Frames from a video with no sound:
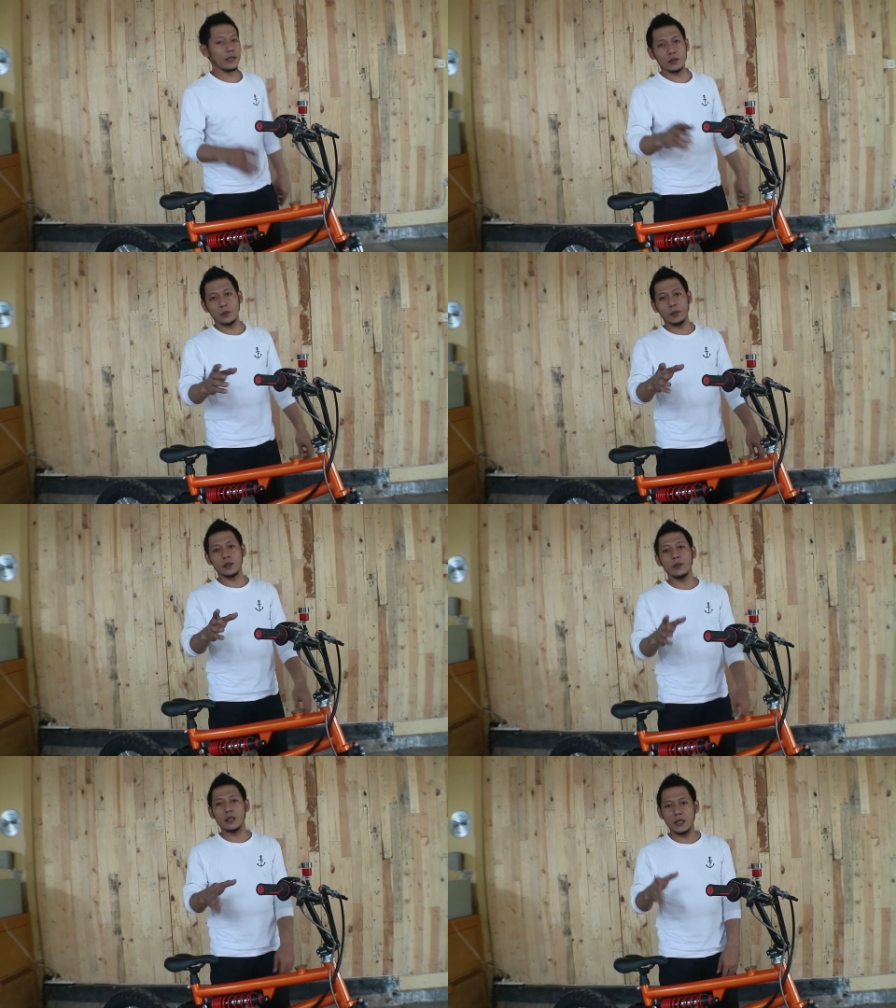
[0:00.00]
yang
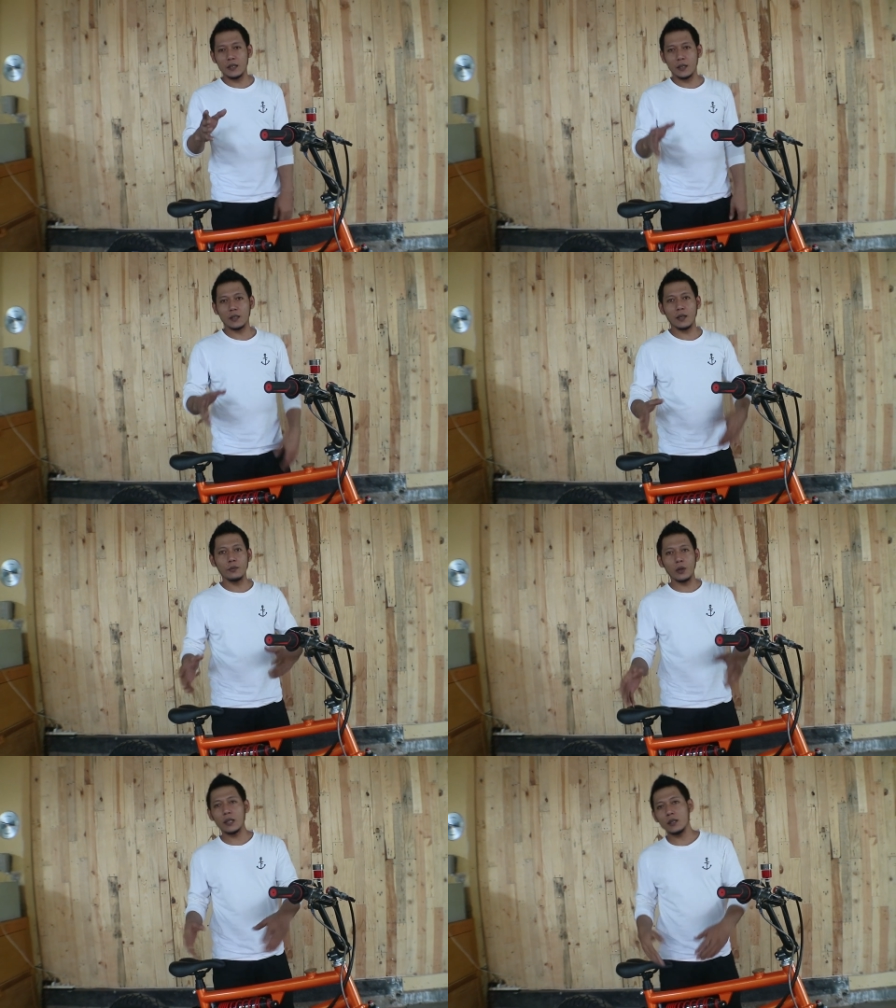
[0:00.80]
seperti biasanya kita
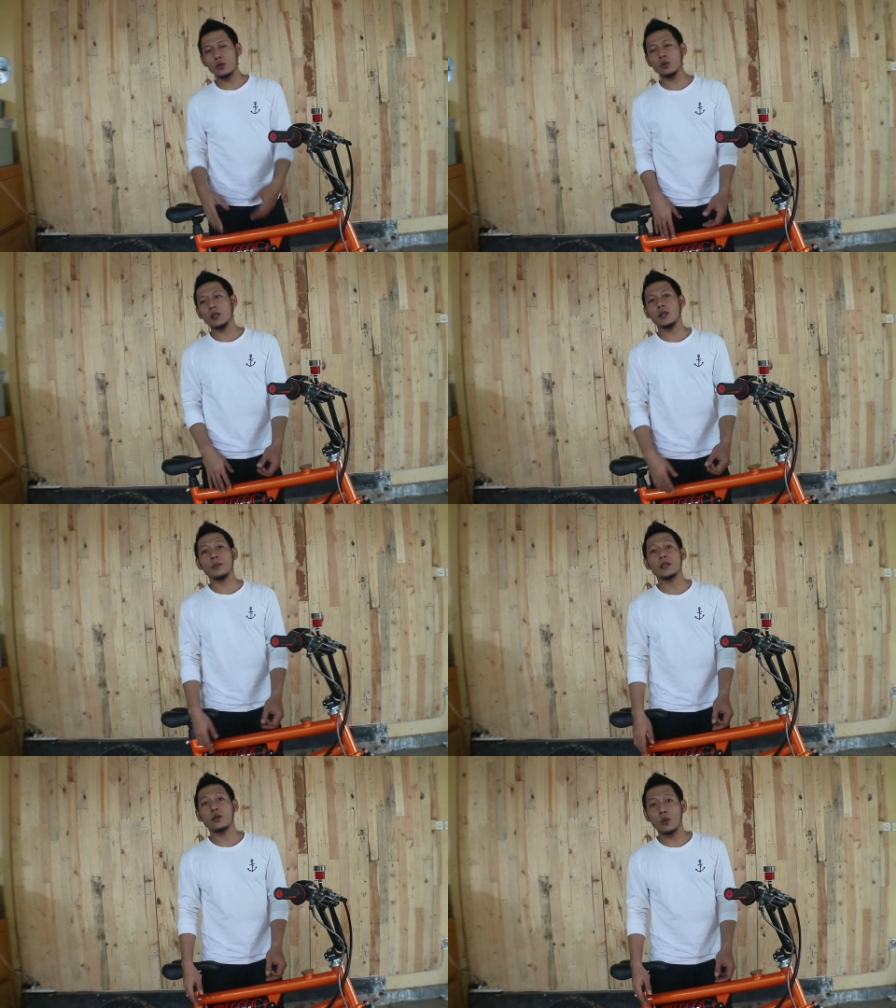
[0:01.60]
buat itu tetap
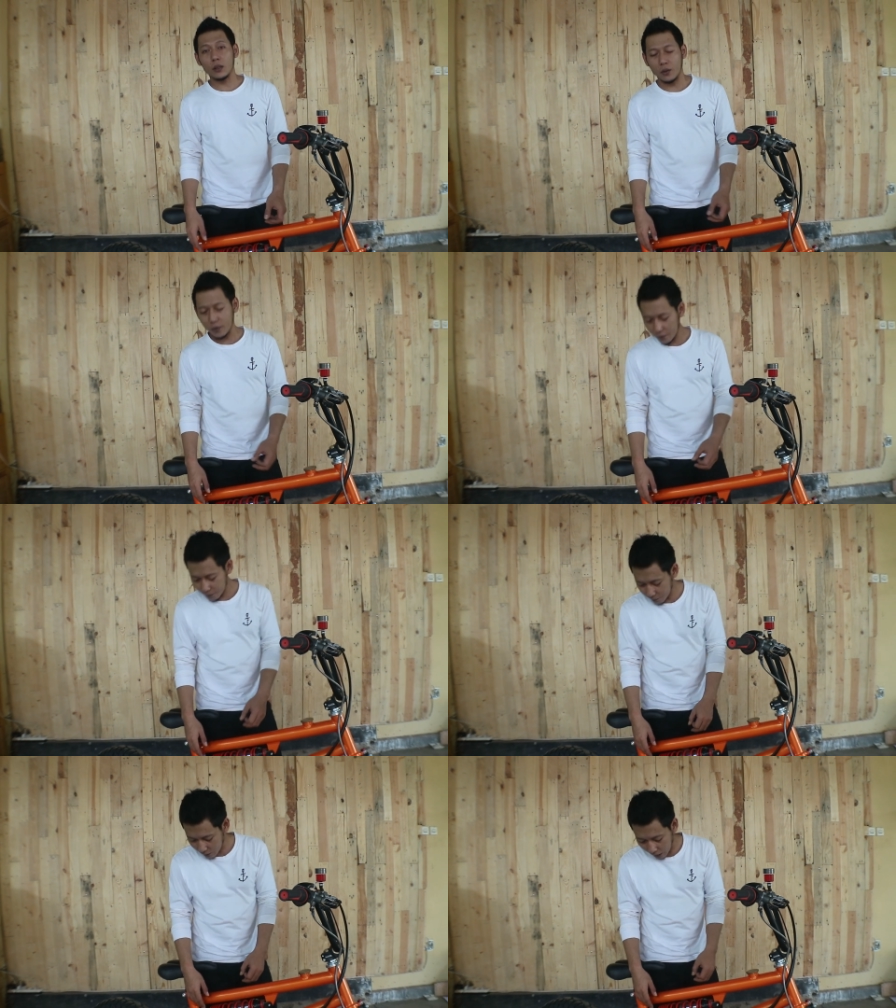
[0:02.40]
aja kuat kok
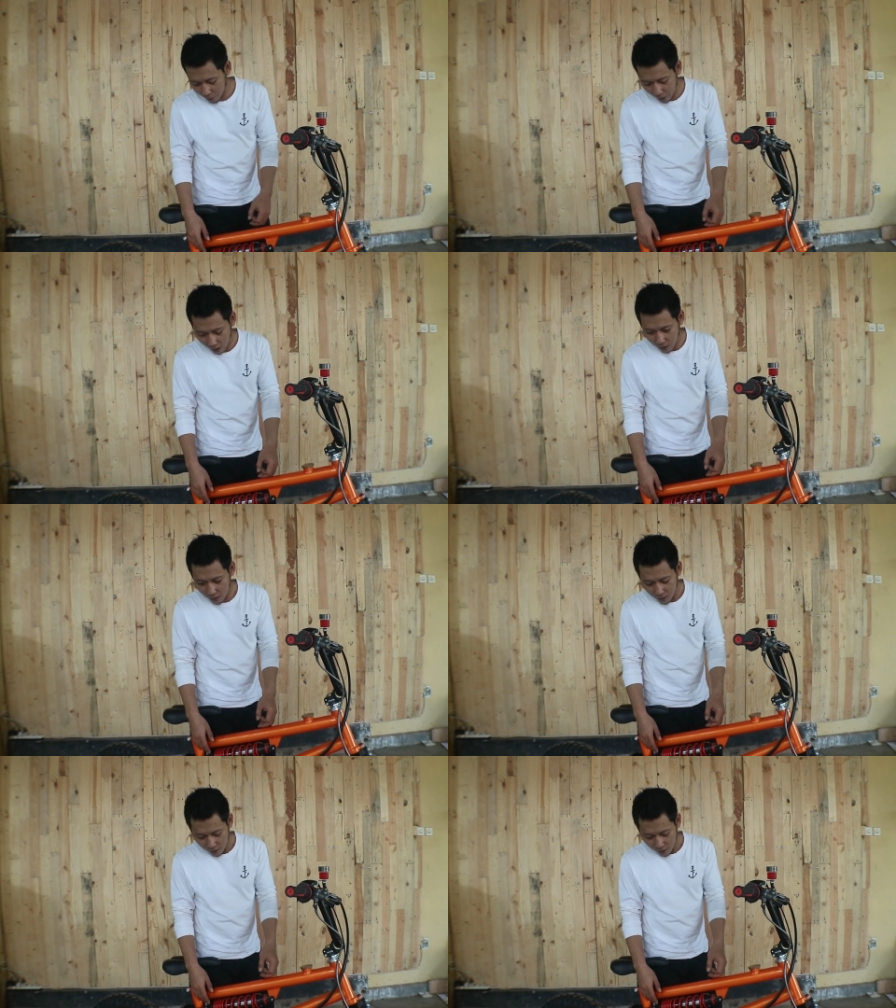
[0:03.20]
tanpa